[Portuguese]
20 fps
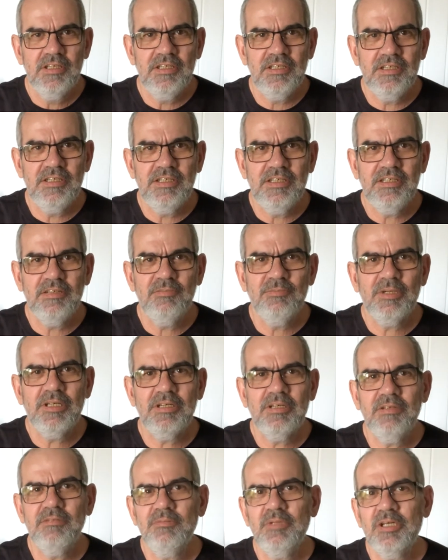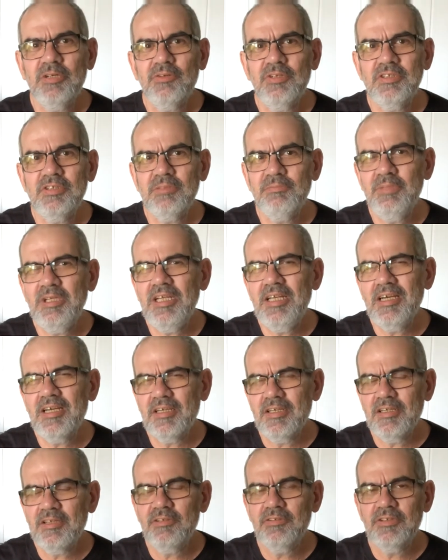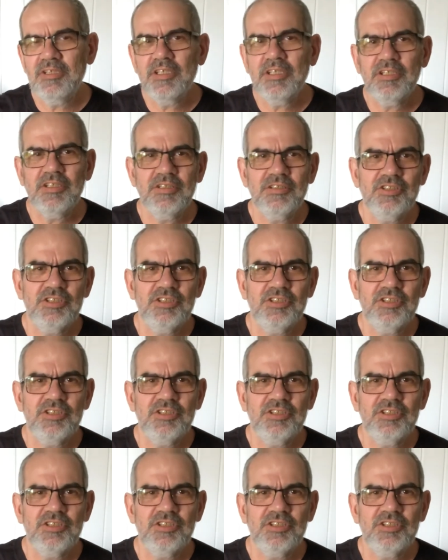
E uma, uma coisa bem legal, né?